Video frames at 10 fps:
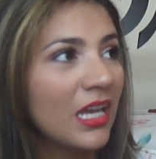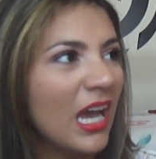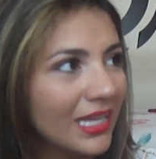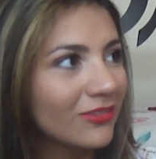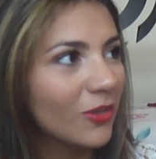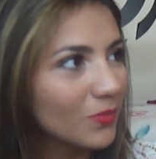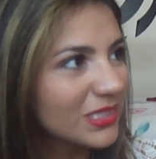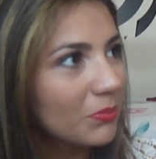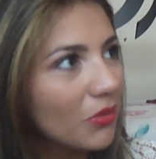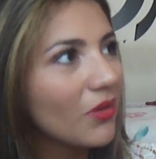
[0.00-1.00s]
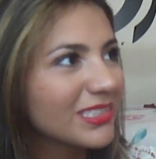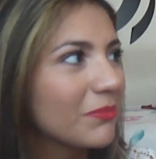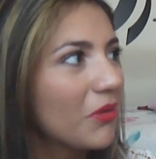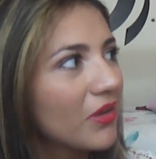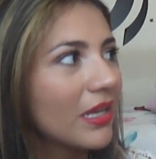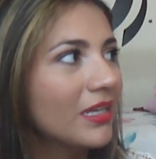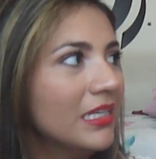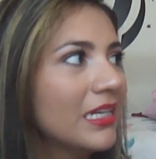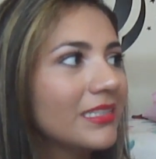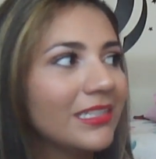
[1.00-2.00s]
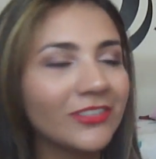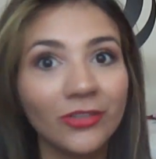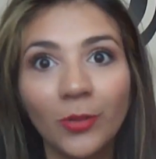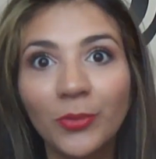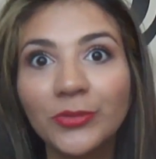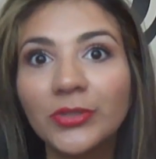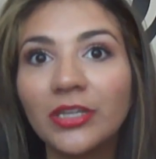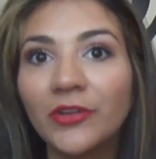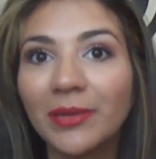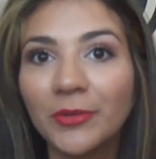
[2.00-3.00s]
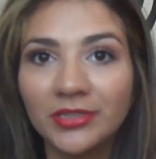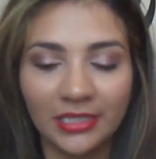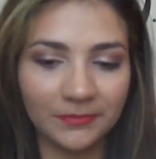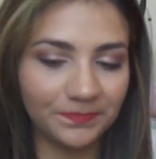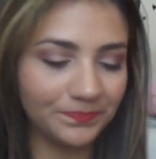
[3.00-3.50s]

ah, lo compré hace poco, hace poco ya. Así que esos son los productos que voy a mostrar.